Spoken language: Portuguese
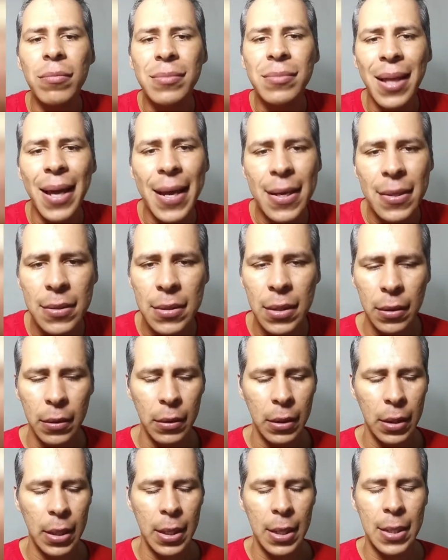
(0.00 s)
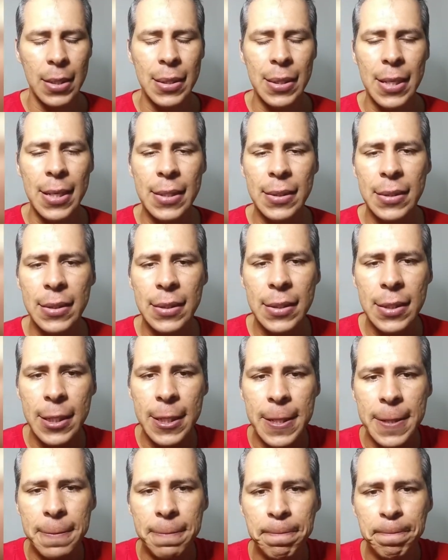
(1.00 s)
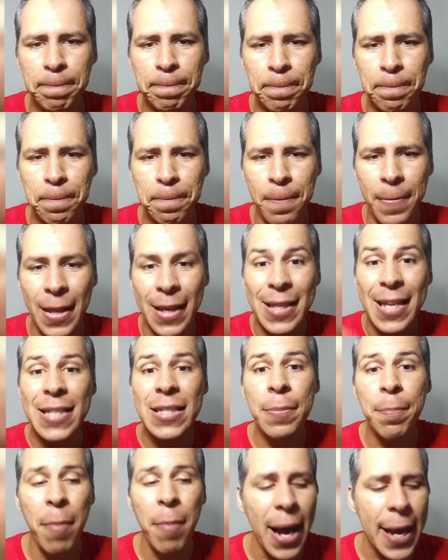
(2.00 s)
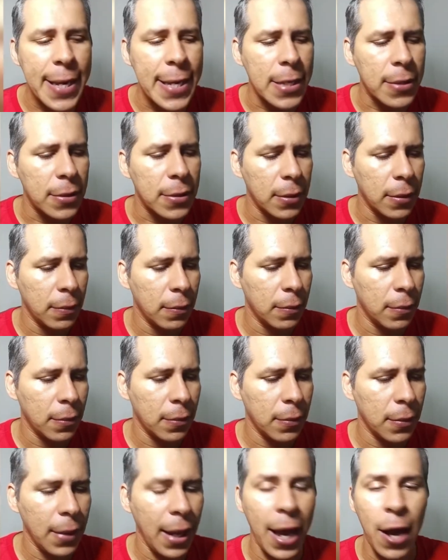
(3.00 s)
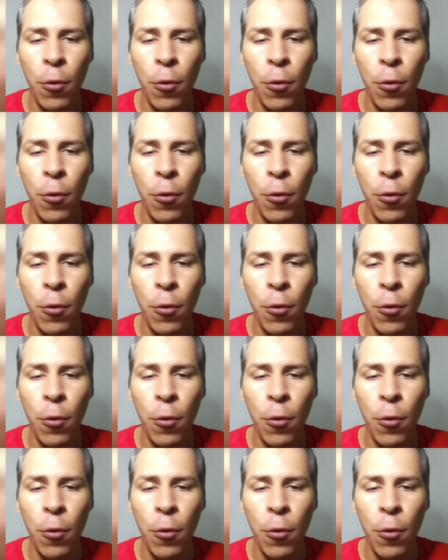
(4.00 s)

acontece nesse, nesse país.